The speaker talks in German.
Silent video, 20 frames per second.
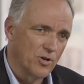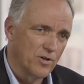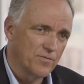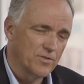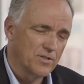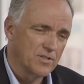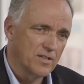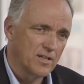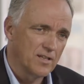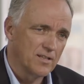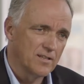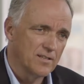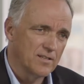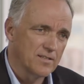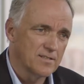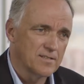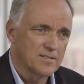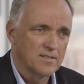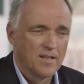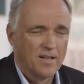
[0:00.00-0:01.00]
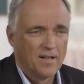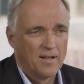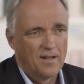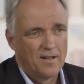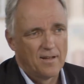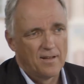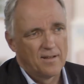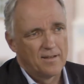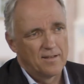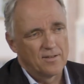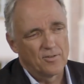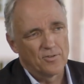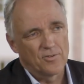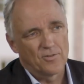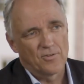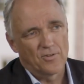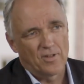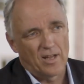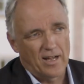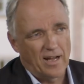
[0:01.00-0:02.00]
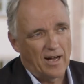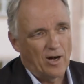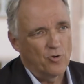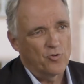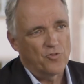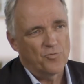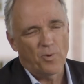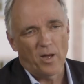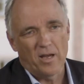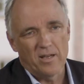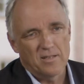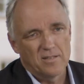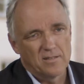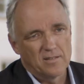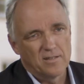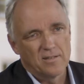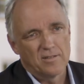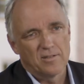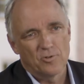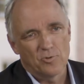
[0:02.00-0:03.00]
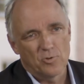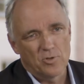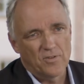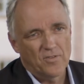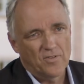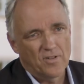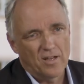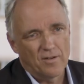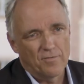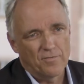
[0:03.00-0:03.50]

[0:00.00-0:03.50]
häufig kann das sozusagen Ausbrechen in eine kurze